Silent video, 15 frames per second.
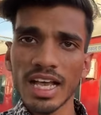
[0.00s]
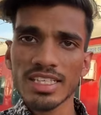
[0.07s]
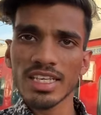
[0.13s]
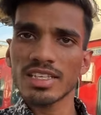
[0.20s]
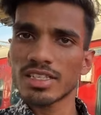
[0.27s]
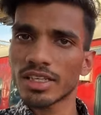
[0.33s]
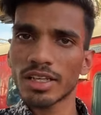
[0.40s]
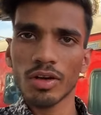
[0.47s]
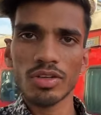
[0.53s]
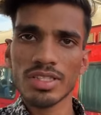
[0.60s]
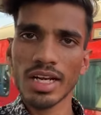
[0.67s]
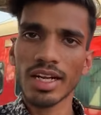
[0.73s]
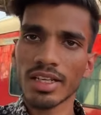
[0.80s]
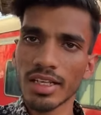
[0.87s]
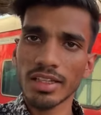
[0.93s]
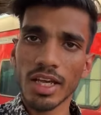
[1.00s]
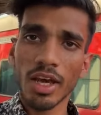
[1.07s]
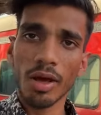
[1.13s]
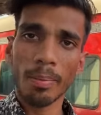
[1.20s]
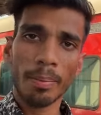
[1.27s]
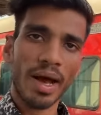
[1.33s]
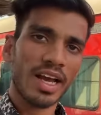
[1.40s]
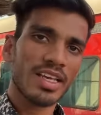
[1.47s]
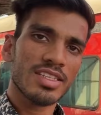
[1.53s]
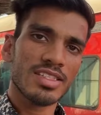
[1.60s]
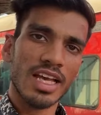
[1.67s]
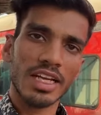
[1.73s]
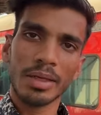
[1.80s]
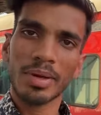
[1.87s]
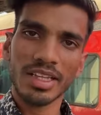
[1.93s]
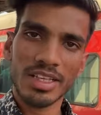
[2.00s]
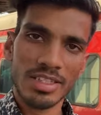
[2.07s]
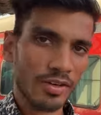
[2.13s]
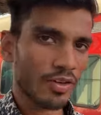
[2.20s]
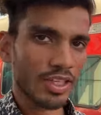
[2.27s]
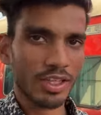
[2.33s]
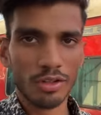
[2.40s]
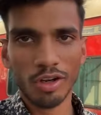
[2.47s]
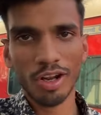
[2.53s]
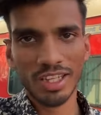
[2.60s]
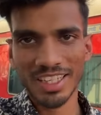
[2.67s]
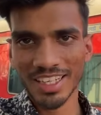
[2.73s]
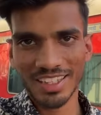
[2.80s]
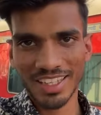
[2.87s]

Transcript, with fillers: आज की इस जर्नी को स्टार्ट करते हैं और बाकी सारी बातें सफ़र के दौरान करते